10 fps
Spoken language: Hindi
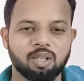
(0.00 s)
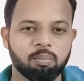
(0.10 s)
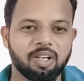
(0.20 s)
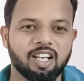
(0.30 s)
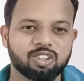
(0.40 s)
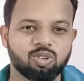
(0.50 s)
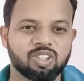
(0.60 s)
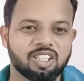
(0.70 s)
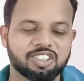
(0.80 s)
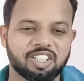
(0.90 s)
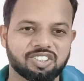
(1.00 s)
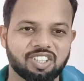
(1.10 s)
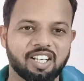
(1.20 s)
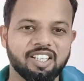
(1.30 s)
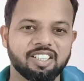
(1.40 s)
मिलना जुलना
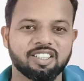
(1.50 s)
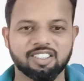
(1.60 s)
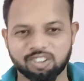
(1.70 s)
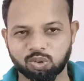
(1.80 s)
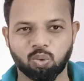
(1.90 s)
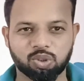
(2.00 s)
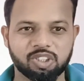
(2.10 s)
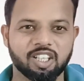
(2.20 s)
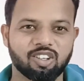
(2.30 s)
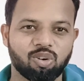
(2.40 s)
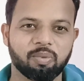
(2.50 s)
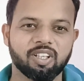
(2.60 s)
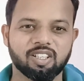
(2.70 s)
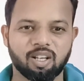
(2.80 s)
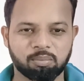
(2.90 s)
चर्चाएं जो होती हैं घरों में
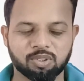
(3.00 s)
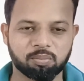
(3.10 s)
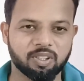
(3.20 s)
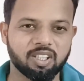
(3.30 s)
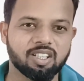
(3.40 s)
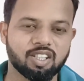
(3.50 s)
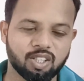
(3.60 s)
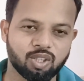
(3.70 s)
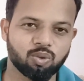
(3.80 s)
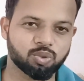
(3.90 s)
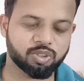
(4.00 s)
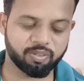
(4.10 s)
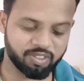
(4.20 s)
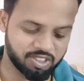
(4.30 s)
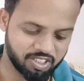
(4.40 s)
हम सब के उसकी
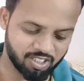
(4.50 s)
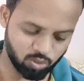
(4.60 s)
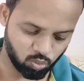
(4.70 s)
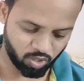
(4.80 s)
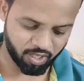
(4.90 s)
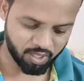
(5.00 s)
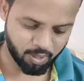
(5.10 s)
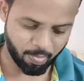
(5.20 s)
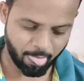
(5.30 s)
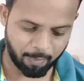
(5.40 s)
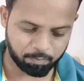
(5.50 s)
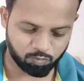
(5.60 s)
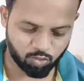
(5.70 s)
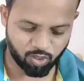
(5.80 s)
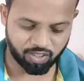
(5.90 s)
वजह से ये शोर है
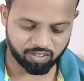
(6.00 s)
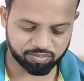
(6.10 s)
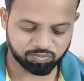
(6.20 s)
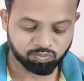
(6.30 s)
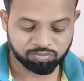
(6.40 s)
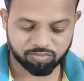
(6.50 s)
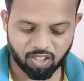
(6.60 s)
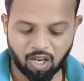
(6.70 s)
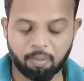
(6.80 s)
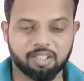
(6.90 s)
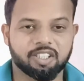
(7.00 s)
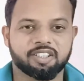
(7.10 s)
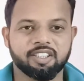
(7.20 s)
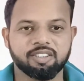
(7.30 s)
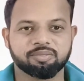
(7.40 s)
ठीक है अब आ जाते
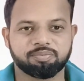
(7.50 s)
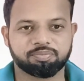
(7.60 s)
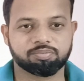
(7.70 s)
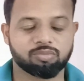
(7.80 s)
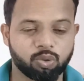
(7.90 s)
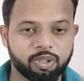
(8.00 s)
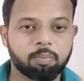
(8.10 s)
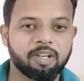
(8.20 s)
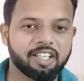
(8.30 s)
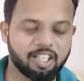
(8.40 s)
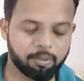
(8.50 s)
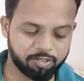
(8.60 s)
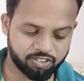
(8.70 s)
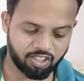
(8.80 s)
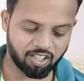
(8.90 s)
हैं तो ये प्लेइंग इलेवन
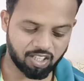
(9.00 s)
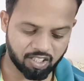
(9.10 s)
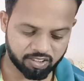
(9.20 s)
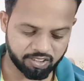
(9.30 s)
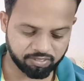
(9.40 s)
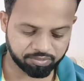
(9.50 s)
श्रीलंका का था